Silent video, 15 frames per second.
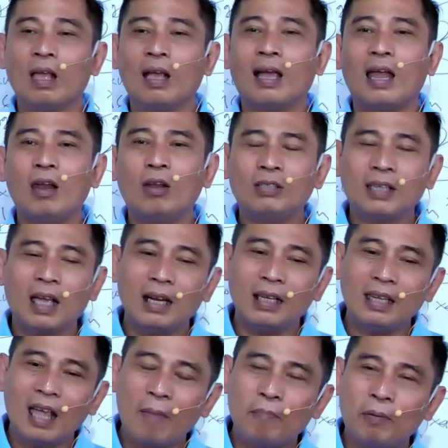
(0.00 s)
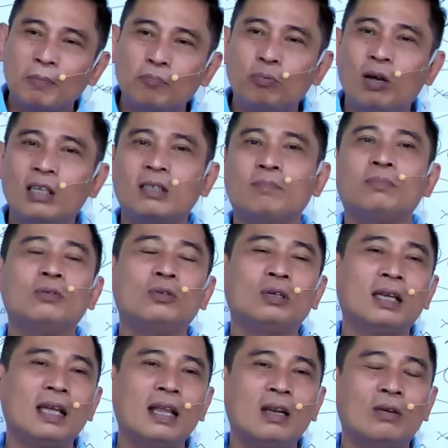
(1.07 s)
Kalau seandainya habis buah 10
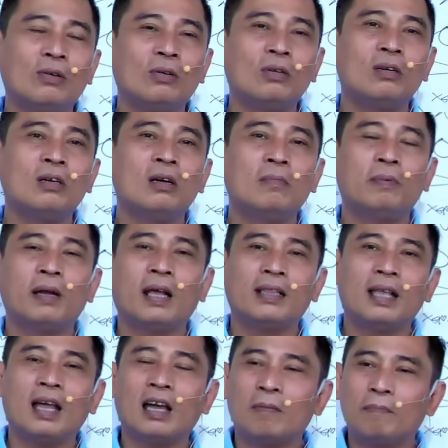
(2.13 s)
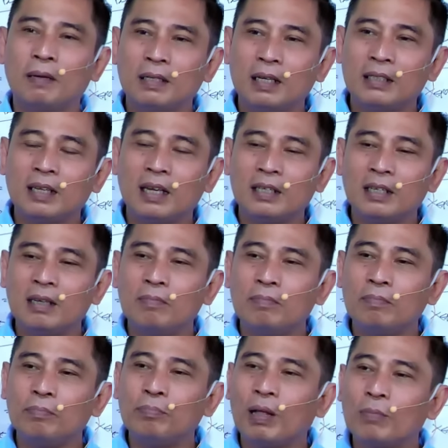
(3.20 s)
kilo, berarti anggap aja jadi
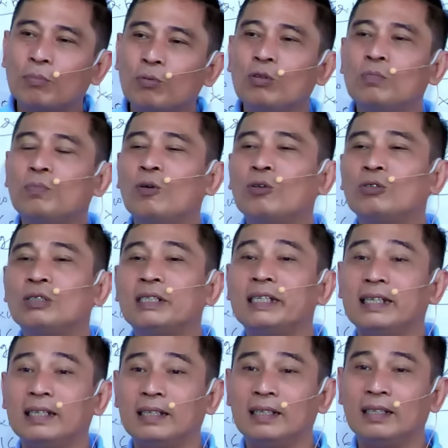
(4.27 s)
40 porsi.